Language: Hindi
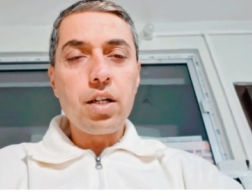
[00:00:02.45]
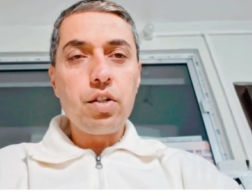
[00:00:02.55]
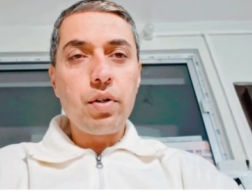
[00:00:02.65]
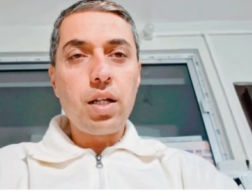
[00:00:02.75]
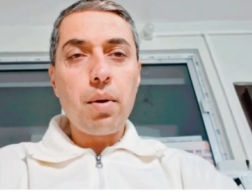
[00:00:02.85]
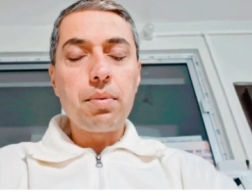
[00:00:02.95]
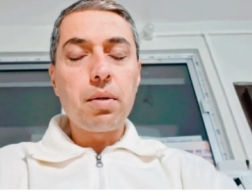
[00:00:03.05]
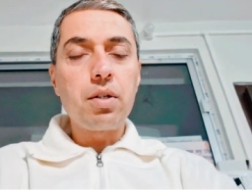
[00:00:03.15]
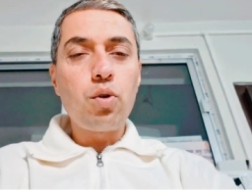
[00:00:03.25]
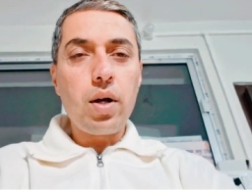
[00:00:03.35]
की शुरुआत में आप
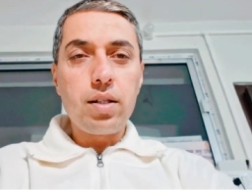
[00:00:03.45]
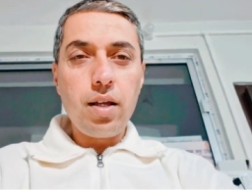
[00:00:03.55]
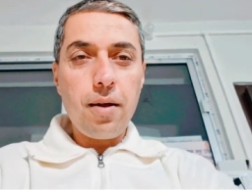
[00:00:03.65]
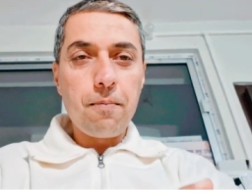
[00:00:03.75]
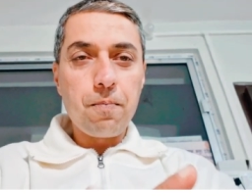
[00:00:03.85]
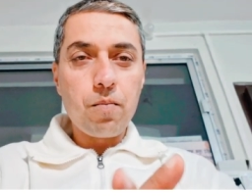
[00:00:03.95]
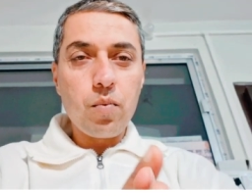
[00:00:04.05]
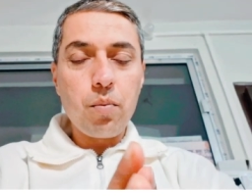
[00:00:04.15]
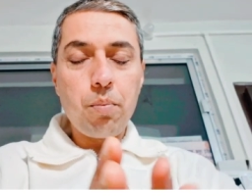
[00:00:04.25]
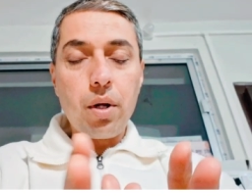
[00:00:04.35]
सबका स्वागत है
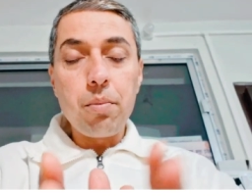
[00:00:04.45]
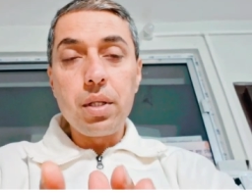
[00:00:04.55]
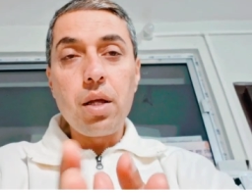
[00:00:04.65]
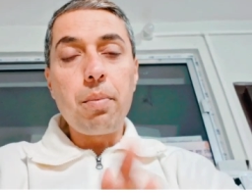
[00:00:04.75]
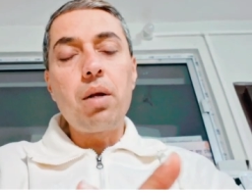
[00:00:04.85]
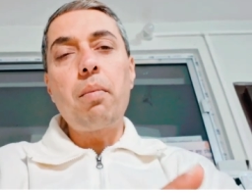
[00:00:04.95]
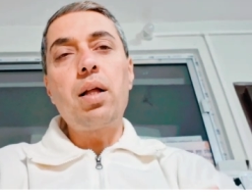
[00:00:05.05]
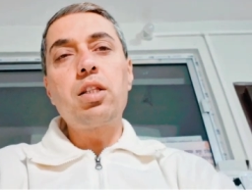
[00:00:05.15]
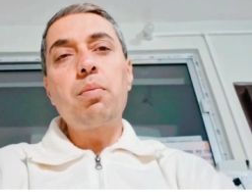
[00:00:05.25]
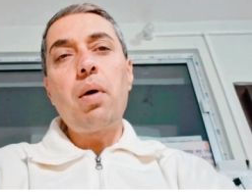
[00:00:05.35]
परमपिता
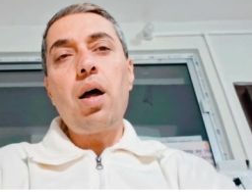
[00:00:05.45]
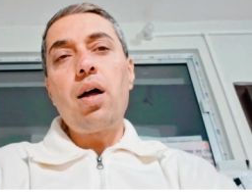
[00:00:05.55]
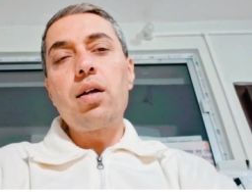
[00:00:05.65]
परमात्मा